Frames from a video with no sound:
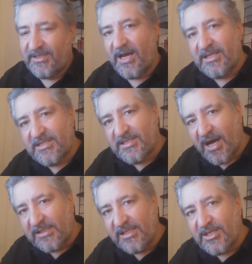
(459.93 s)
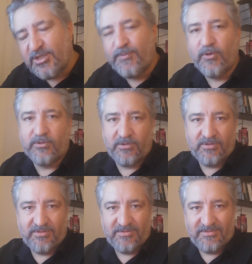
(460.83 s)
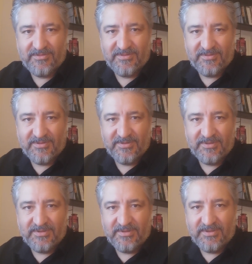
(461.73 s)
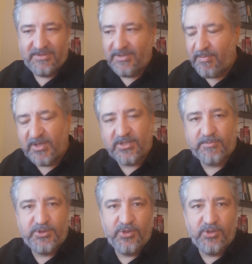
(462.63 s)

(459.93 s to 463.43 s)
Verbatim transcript: Yani sağda Necip oldu. Yapacak